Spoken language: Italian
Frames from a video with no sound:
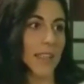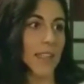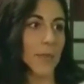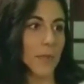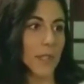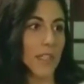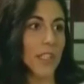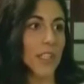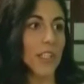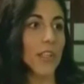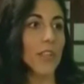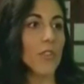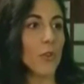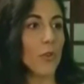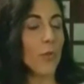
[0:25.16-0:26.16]
che quindi
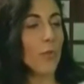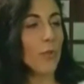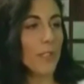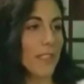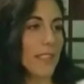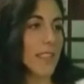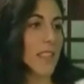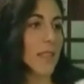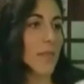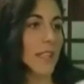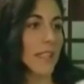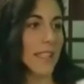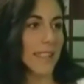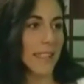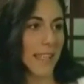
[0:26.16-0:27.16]
sono moltissimi
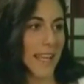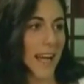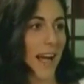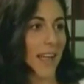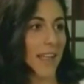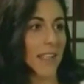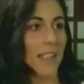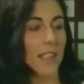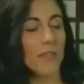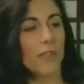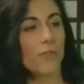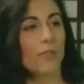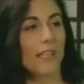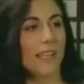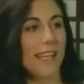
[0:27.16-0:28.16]
gli italiani che
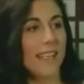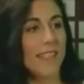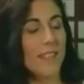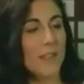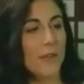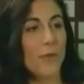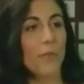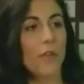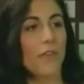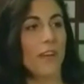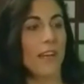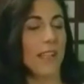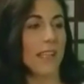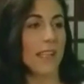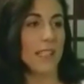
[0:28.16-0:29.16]
vanno all'estero per
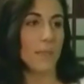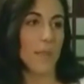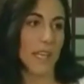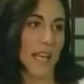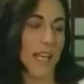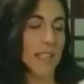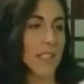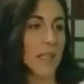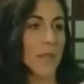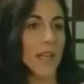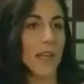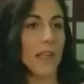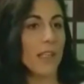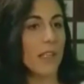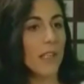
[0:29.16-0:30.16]
fare delle esperienze, per
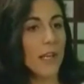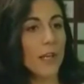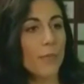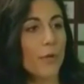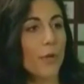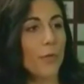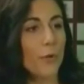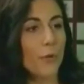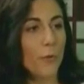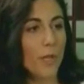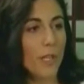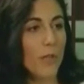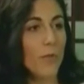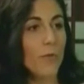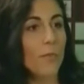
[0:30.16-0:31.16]
arricchire il proprio
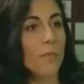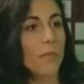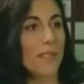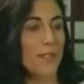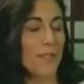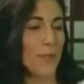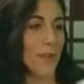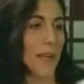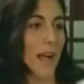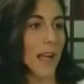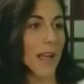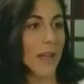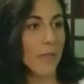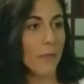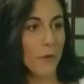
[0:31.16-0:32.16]
curriculum
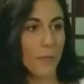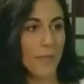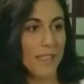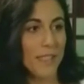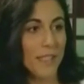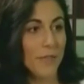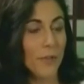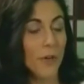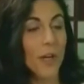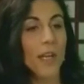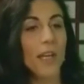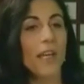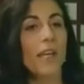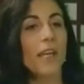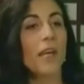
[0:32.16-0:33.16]
personale e formativo,
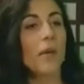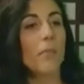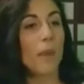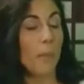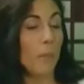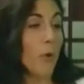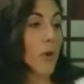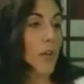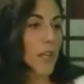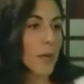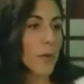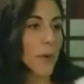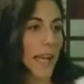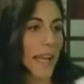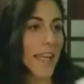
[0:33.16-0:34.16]
ma
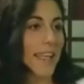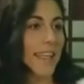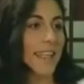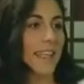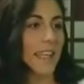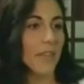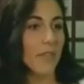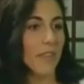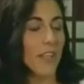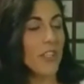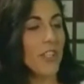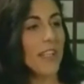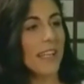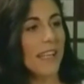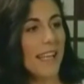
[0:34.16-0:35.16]
pochi quelli che
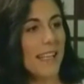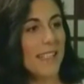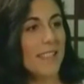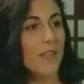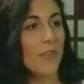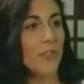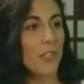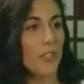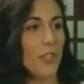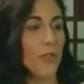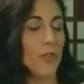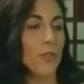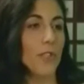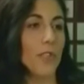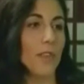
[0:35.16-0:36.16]
invece dall'estero
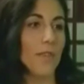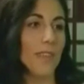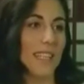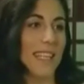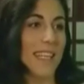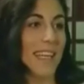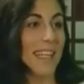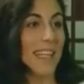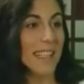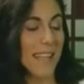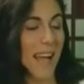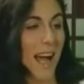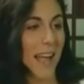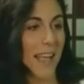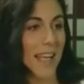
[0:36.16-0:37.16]
decidono di venire in
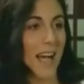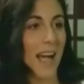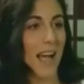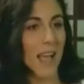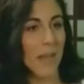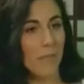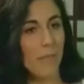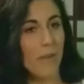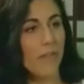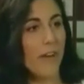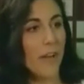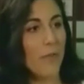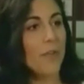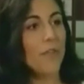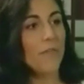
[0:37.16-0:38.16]
Italia per
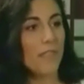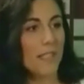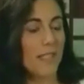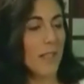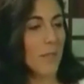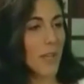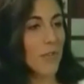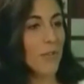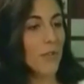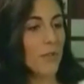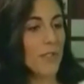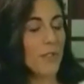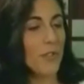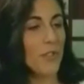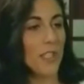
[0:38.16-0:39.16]
fare un investimento di
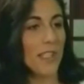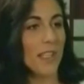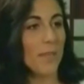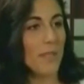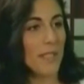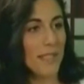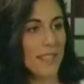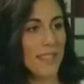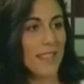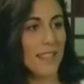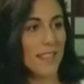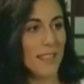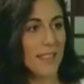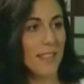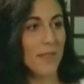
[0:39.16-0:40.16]
questo genere per se
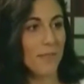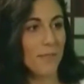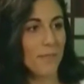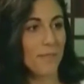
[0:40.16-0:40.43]
stessi.